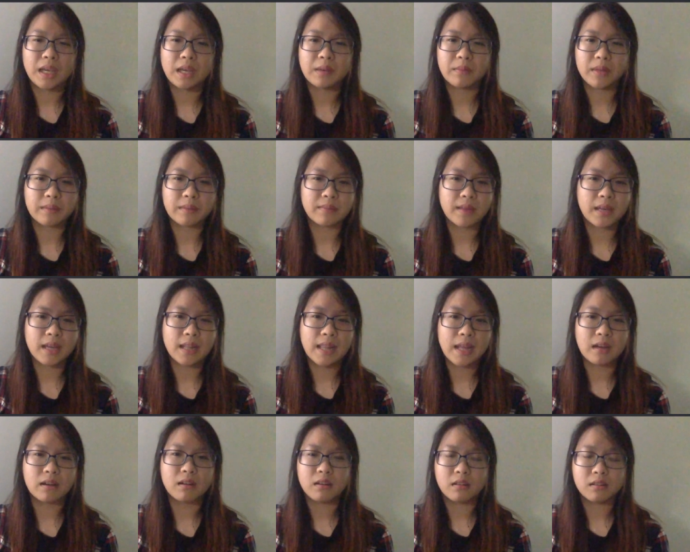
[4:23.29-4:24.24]
thì em cảm thấy
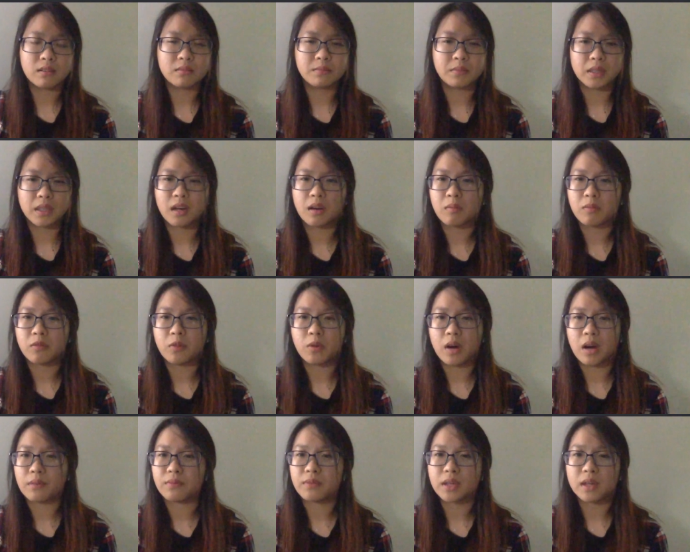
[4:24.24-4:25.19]
là ô mình không
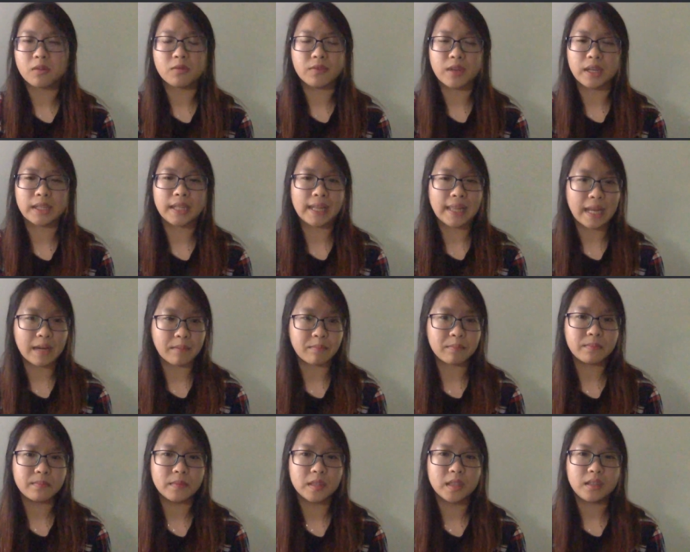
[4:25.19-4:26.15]
phù hợp với công việc này
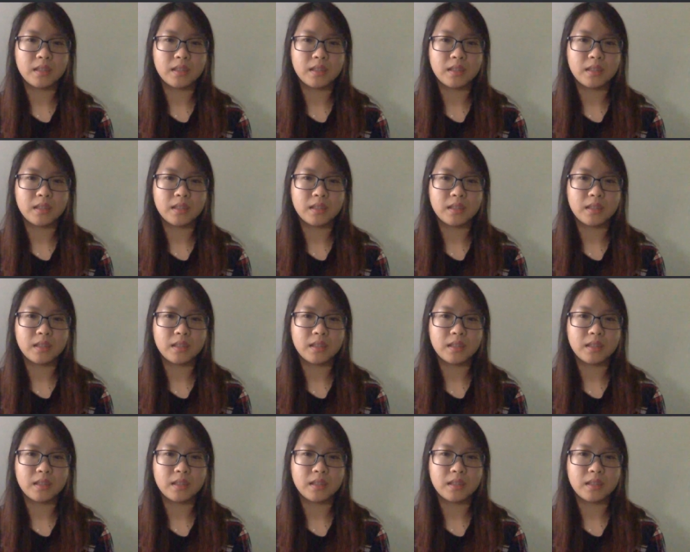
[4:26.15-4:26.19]
lắm